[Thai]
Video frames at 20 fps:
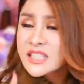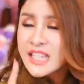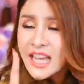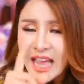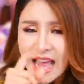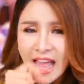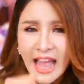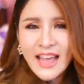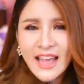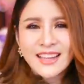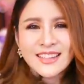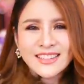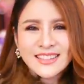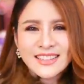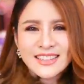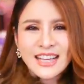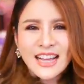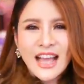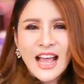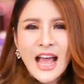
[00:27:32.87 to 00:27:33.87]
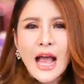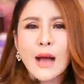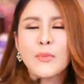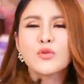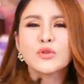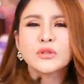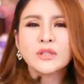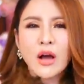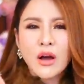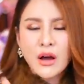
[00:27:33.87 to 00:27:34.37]
แชร์นะคะเอา
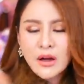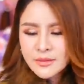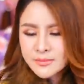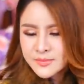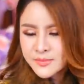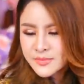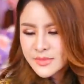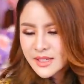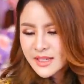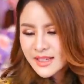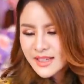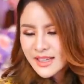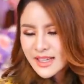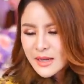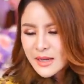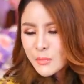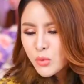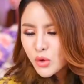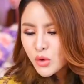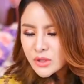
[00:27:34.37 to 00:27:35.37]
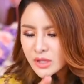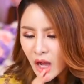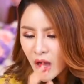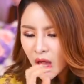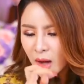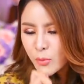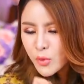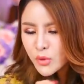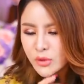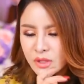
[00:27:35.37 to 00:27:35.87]
พูดต่อพูด
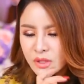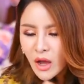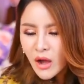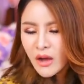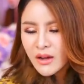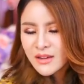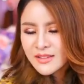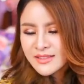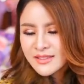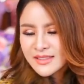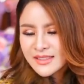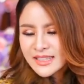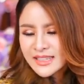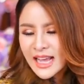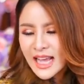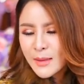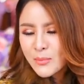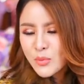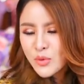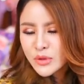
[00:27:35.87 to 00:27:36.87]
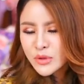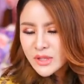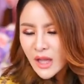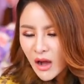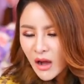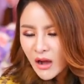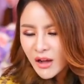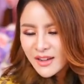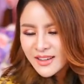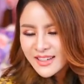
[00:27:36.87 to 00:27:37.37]
ต่อพูดต่อนะคะพูด
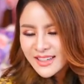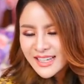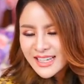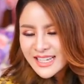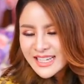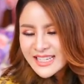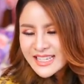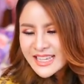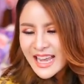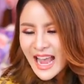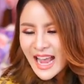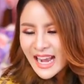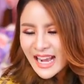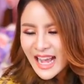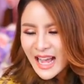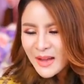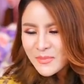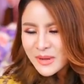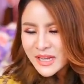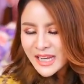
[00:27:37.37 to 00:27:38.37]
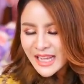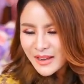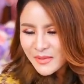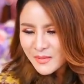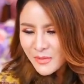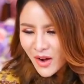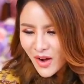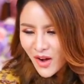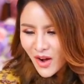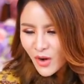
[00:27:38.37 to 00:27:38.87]
ต่อแชร์ค่ะพี่หนิง
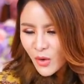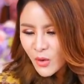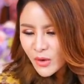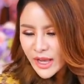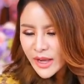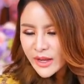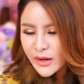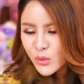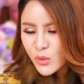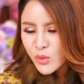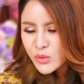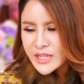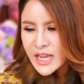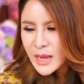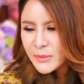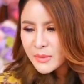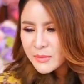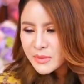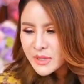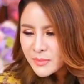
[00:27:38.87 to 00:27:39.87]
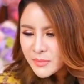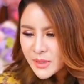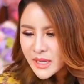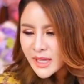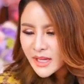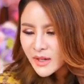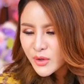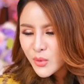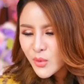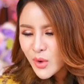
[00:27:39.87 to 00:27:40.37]
บอกโอเคเดี๋ยวครูแชร์เป็นเพื่อน
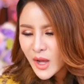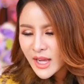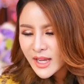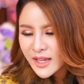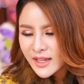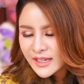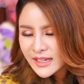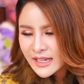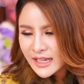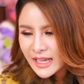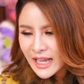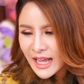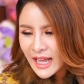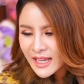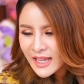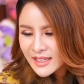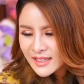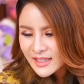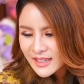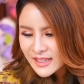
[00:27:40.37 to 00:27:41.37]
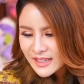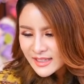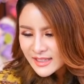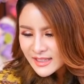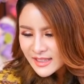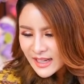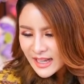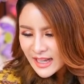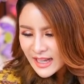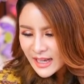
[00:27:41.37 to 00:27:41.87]
พี่หนิงด้วยนะคะ
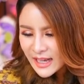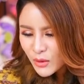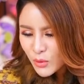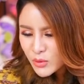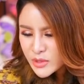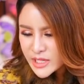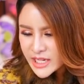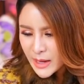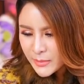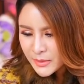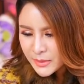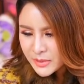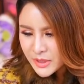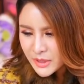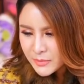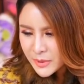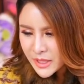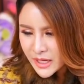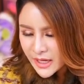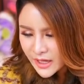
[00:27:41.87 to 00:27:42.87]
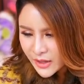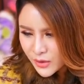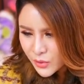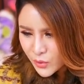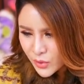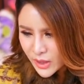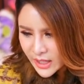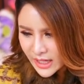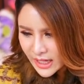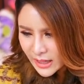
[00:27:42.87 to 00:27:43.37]
อ่าครูแชร์เป็นเพื่อนพี่หนิง
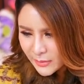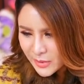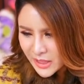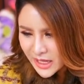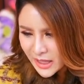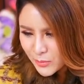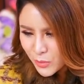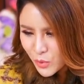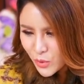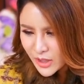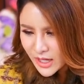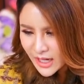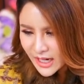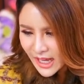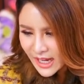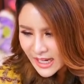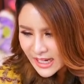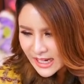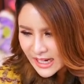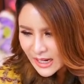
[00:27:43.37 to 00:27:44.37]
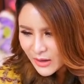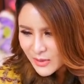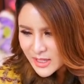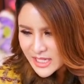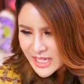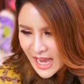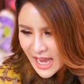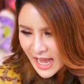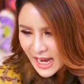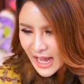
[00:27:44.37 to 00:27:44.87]
ด้วยนะคะพี่หนิงพูดขนาดนี้แล้ว
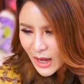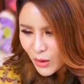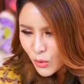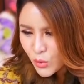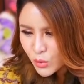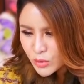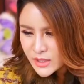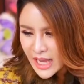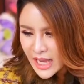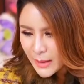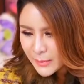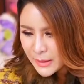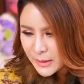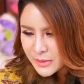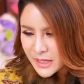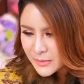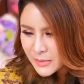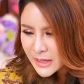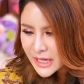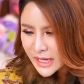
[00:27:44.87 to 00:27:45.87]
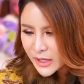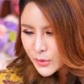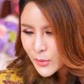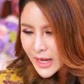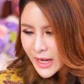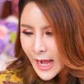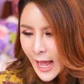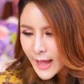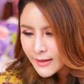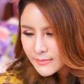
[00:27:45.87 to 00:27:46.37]
ว่าแชร์ค่ะครูแชร์เป็นเพื่อนพี่หนิง
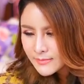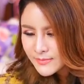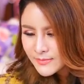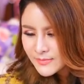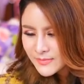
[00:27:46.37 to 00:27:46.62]
ด้วยค่ะ